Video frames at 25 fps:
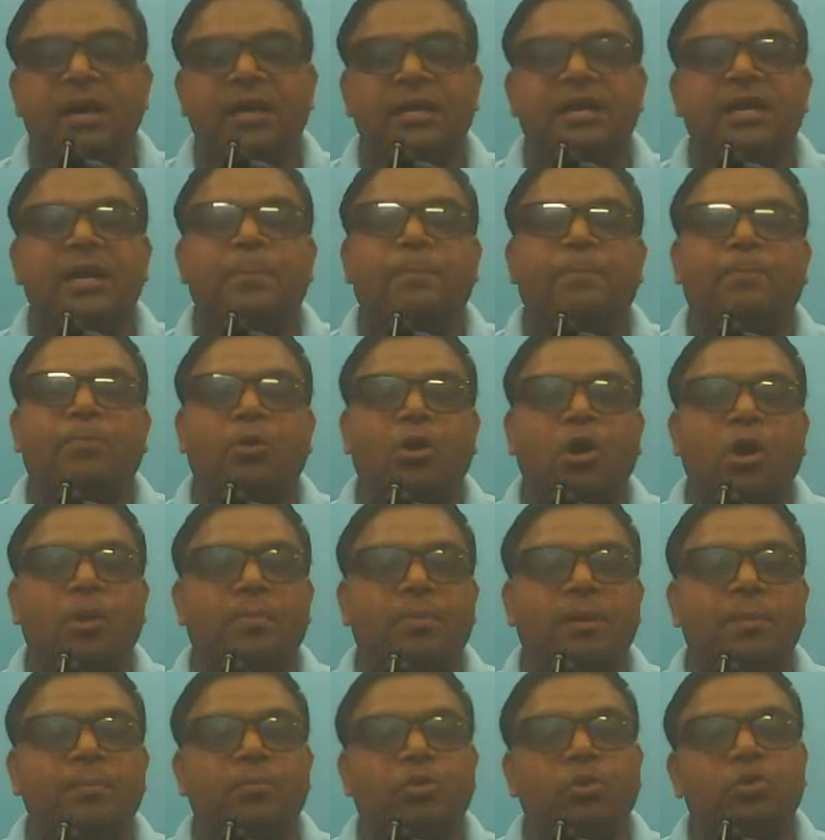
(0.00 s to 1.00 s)
ये
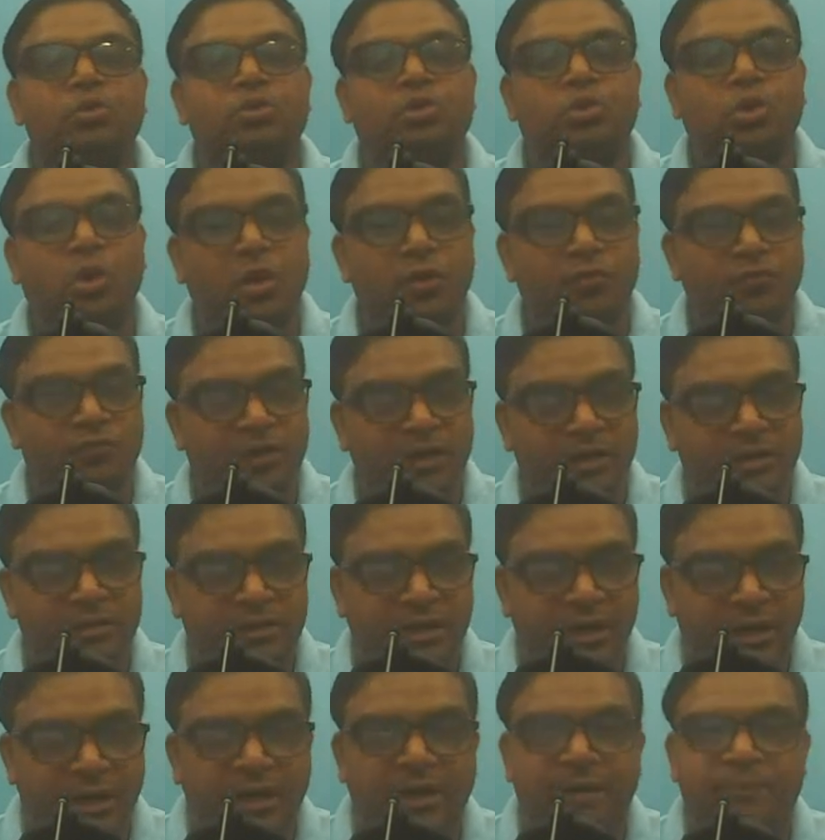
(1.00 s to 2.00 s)
प्रॉब्लम को सॉल्व
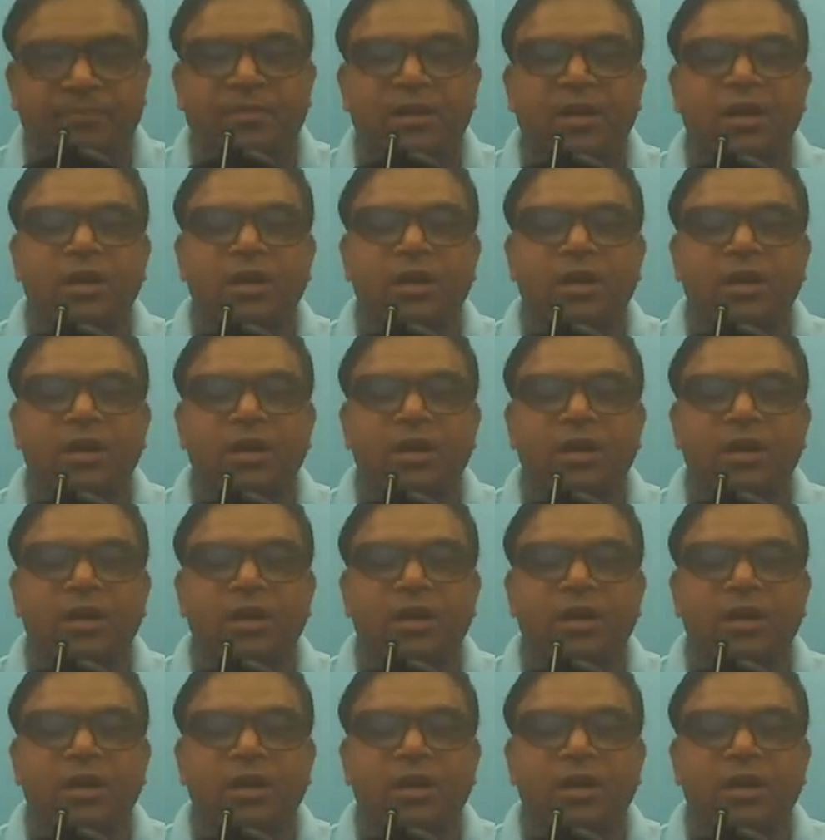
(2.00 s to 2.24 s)
करता है